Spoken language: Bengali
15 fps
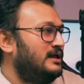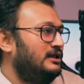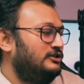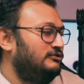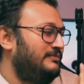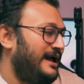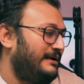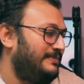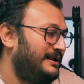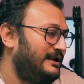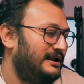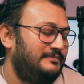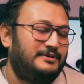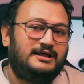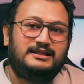তো ব্যাক
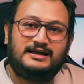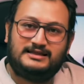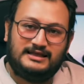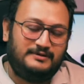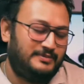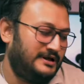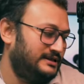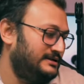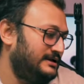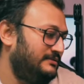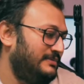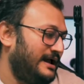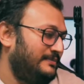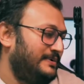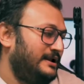প্যানেলে আপনারা দেখতেই পাচ্ছেন
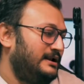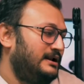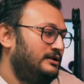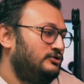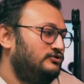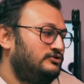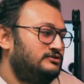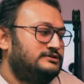ব্যাক প্যানেলে দুটো